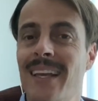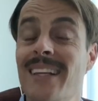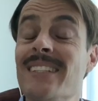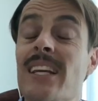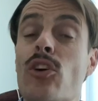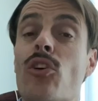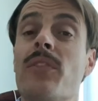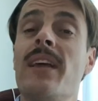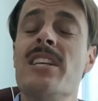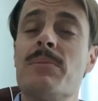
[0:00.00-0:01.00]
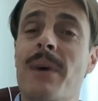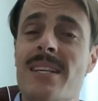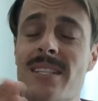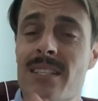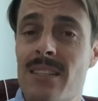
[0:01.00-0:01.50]
y si conocíais
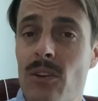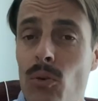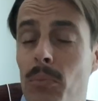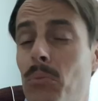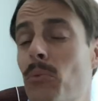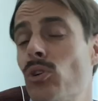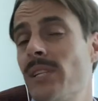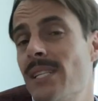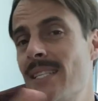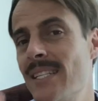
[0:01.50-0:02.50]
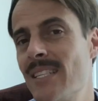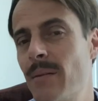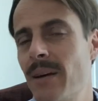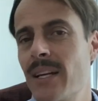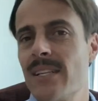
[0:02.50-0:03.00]
más cosas de esta
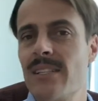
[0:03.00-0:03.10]
marca.